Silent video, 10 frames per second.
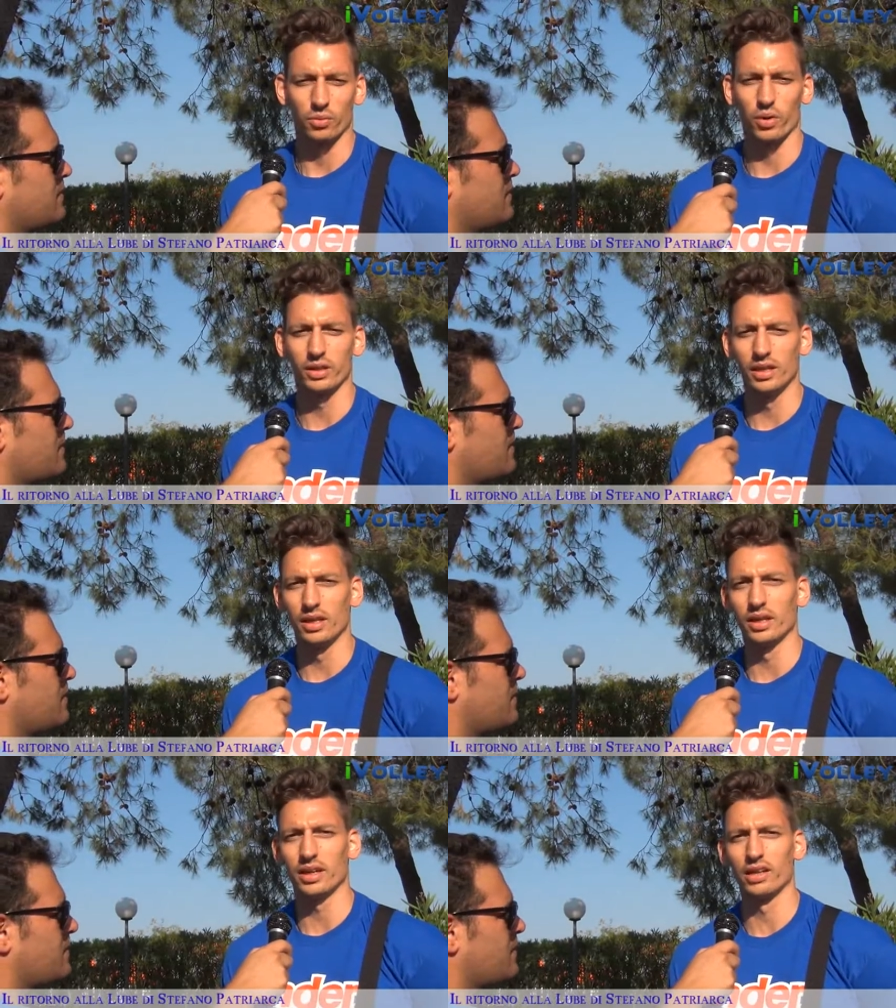eh,
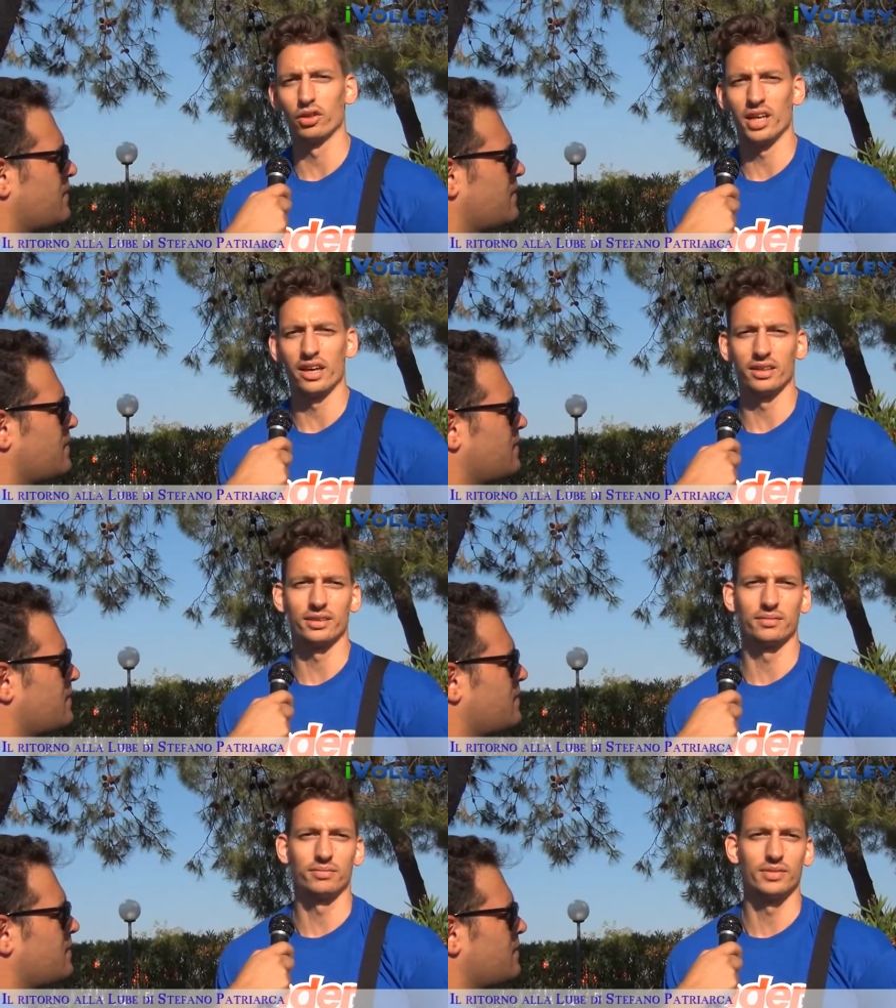quindi credo di,
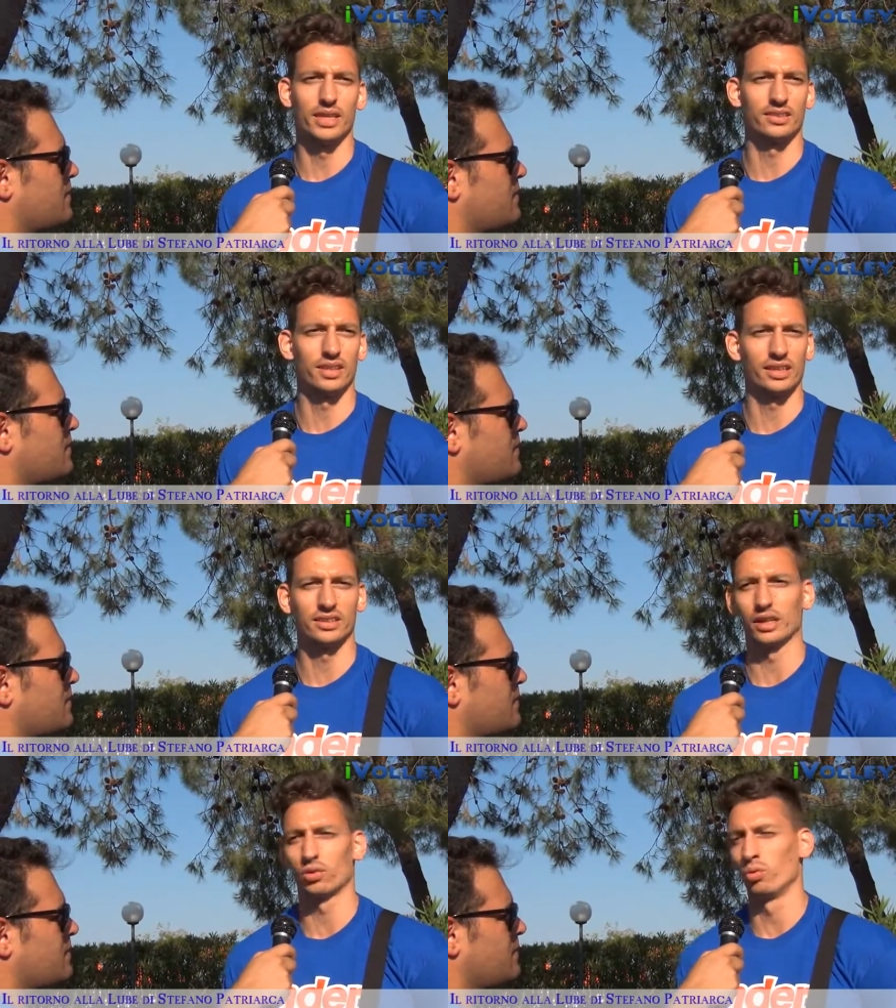di essere
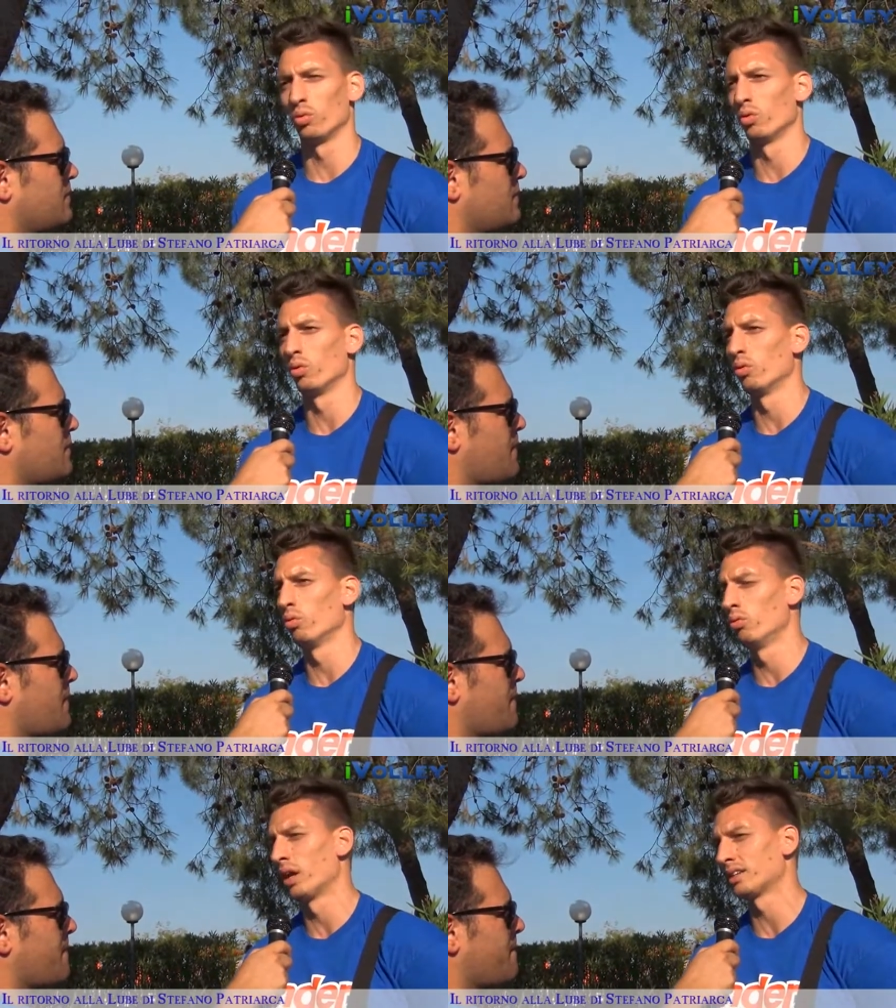stato
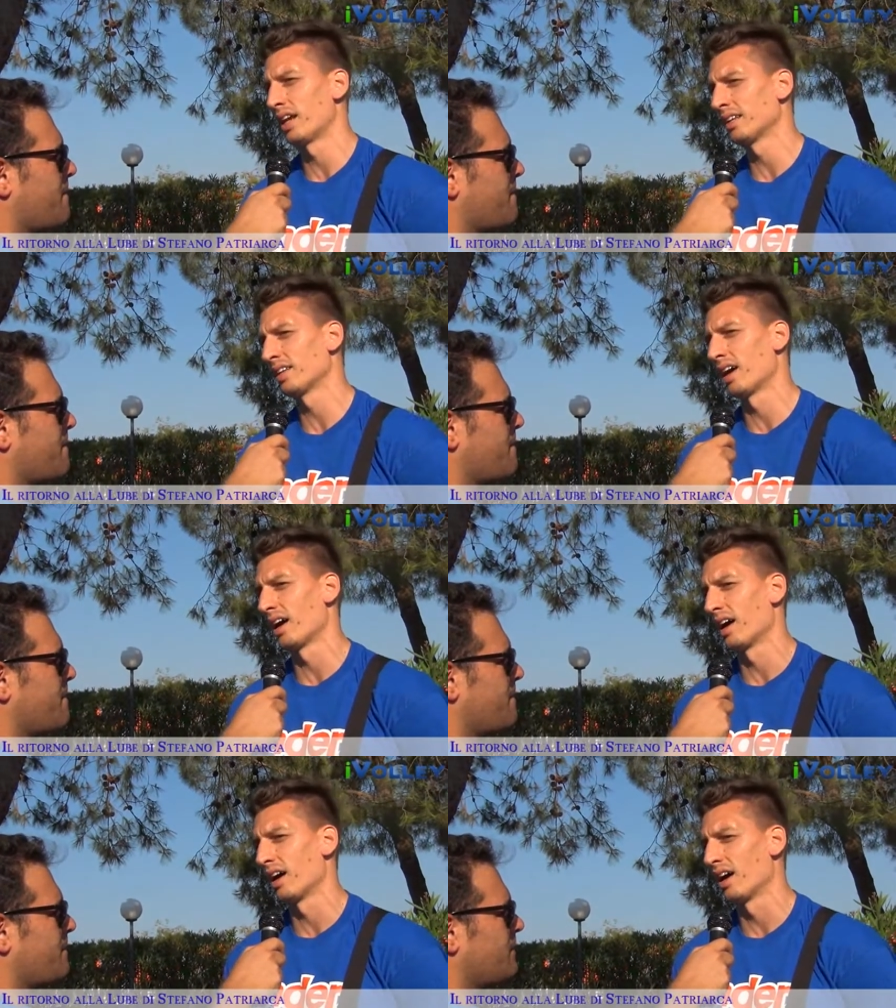un, un
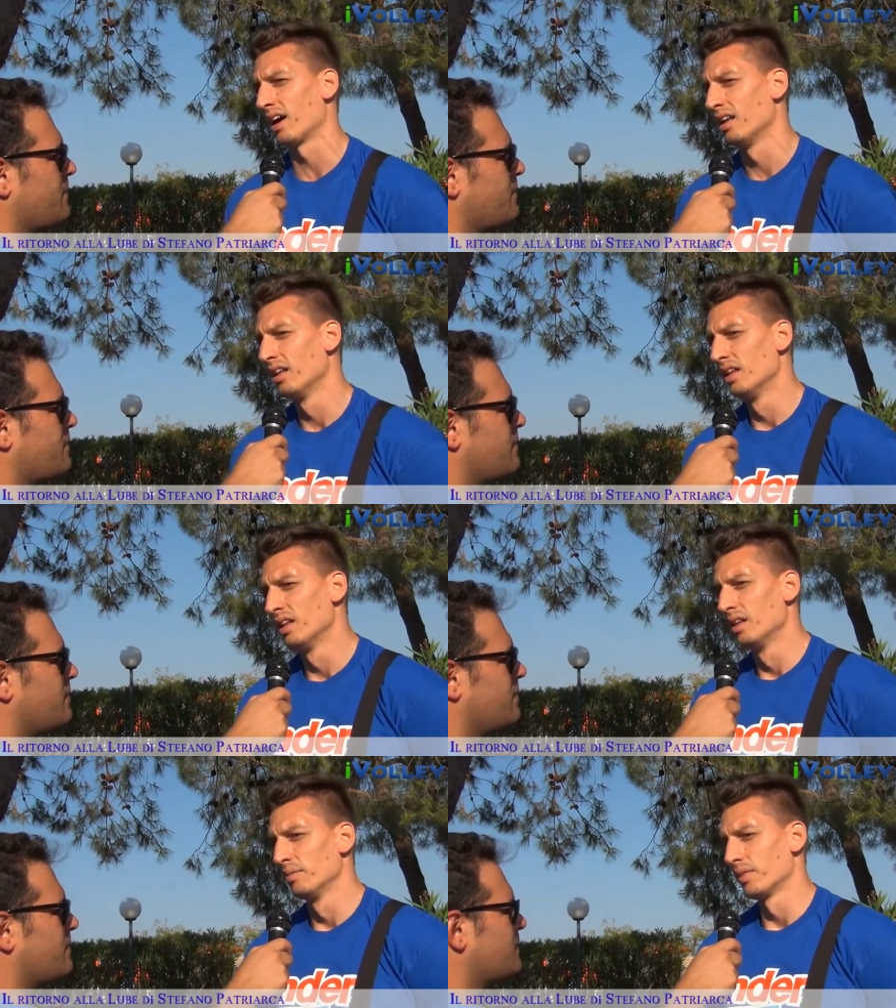atleta
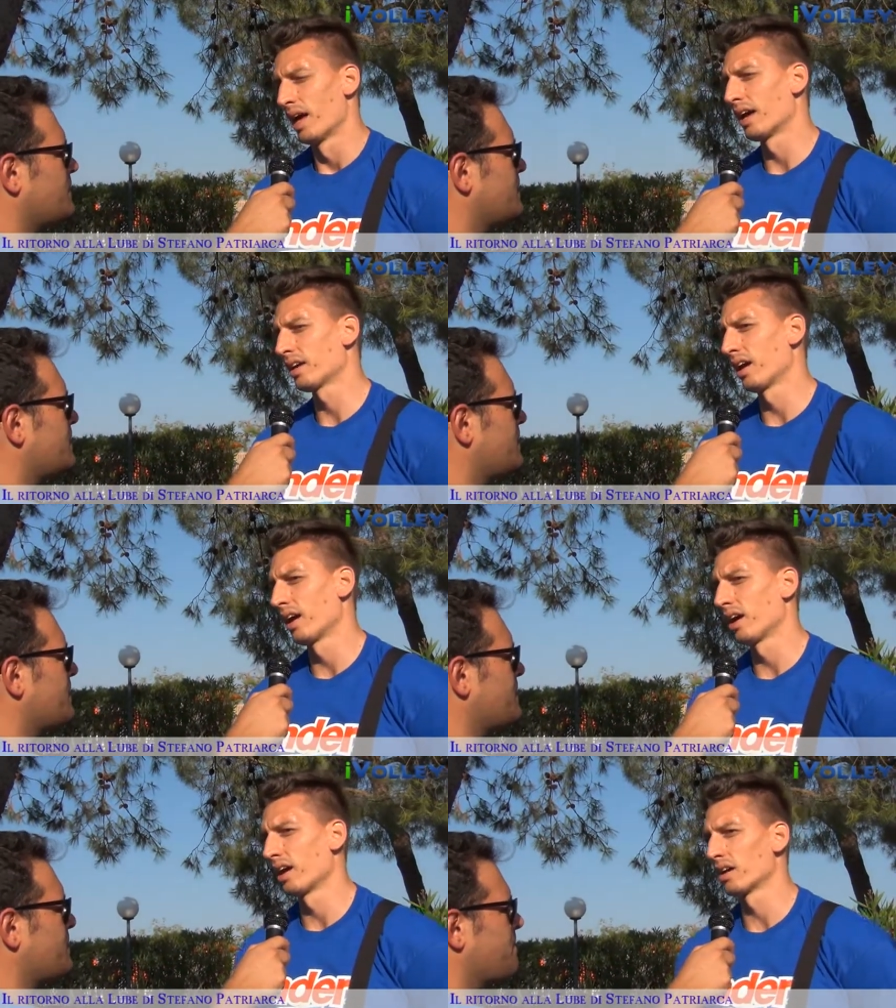
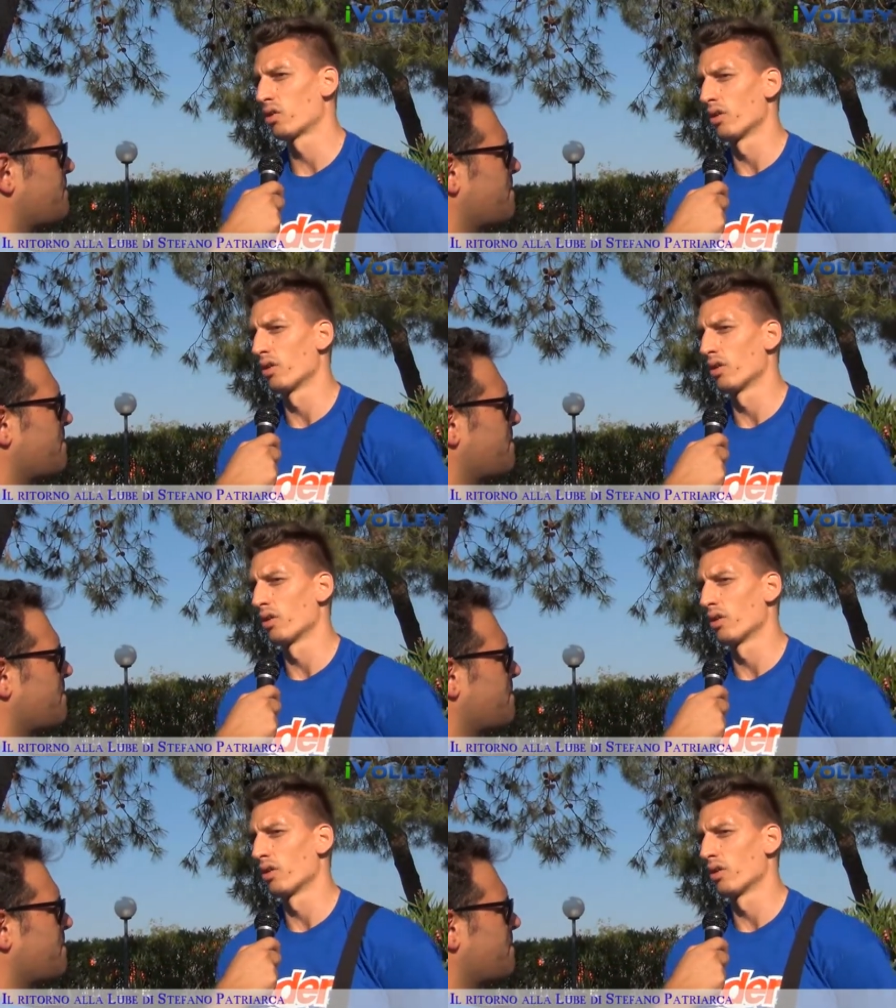anche